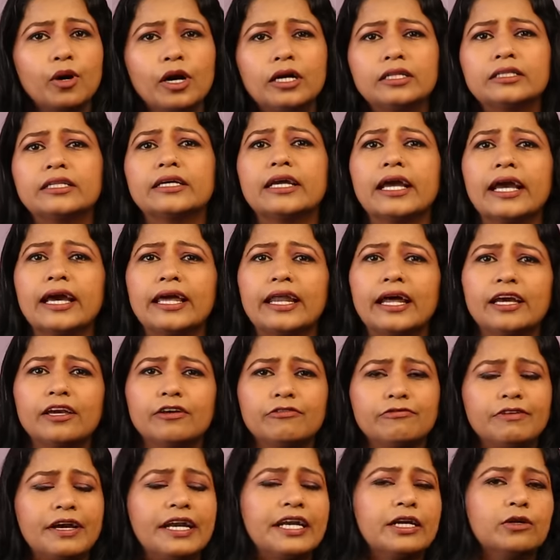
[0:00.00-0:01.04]
बहुत गहरा
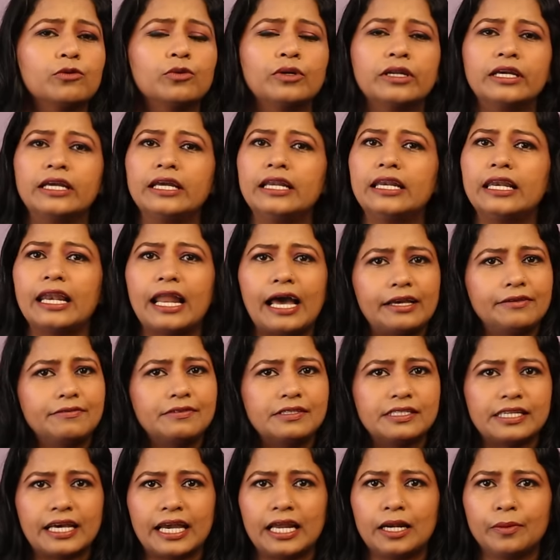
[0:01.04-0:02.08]
इफेक्ट उनकी
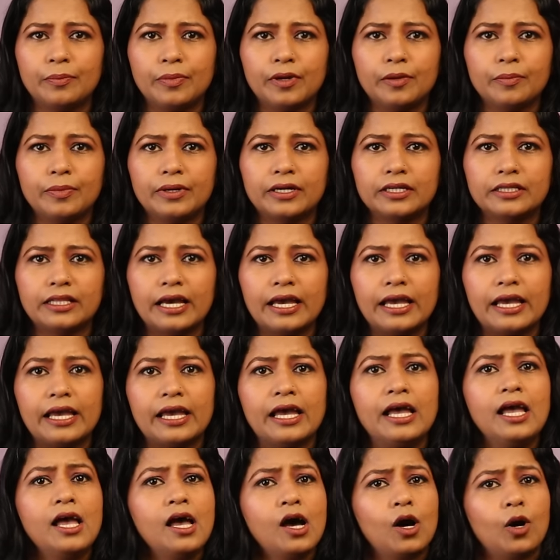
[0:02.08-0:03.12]
लाइफ पर पड़ता
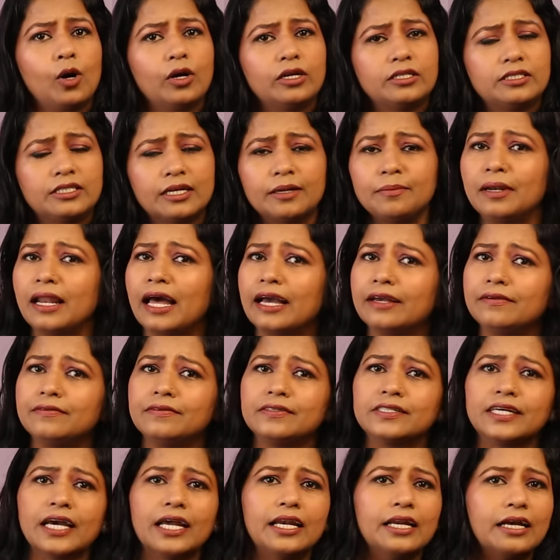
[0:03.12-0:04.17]
है और जब लाइफ